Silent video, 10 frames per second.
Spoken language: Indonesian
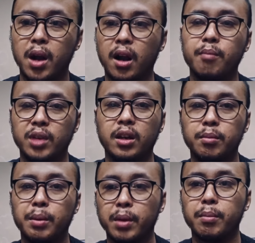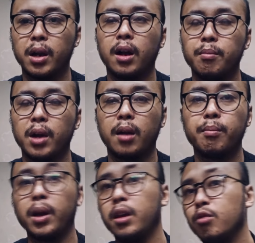makamnya ini memang
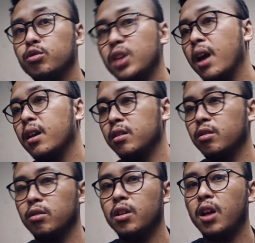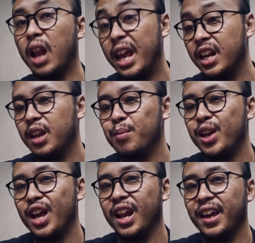makam-makam pengikutnya gitu loh lain
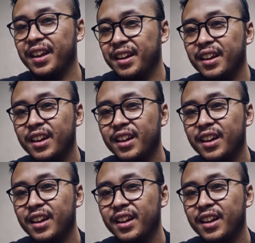daripada yang lain